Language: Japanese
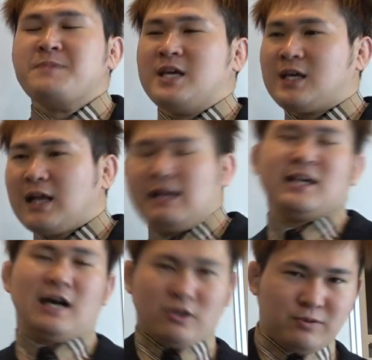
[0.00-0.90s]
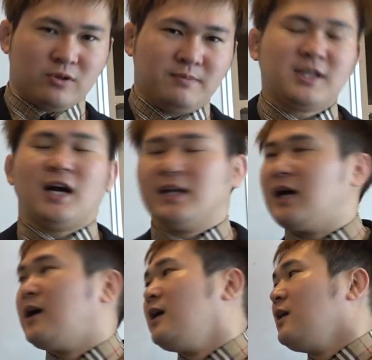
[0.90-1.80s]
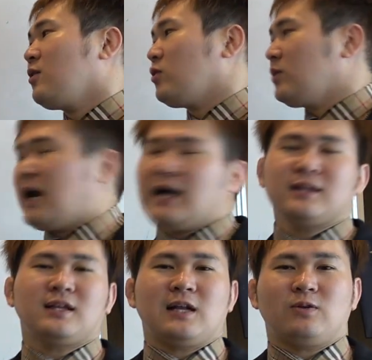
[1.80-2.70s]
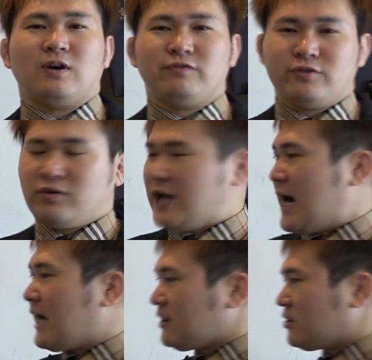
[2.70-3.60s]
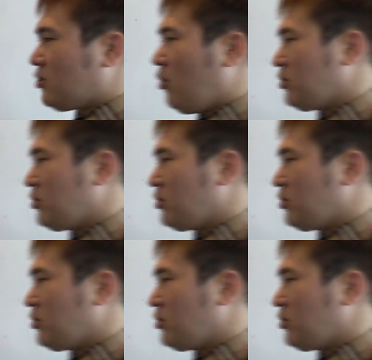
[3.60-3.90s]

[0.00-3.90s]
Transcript: いきなり医学部みたいなことがあったりとかするような圧倒